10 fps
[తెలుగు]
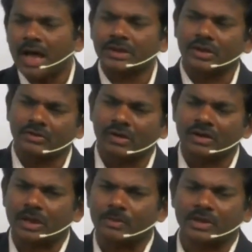ఆ తర్వాత
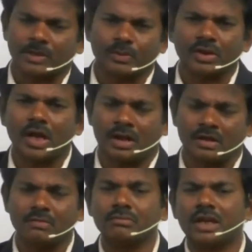వాళ్ళు క్రమక్రమంగా
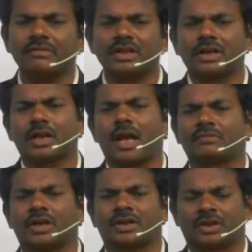మలివేద
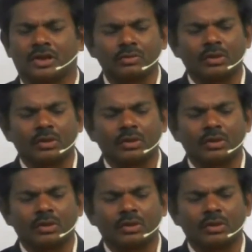కాలం నాటికి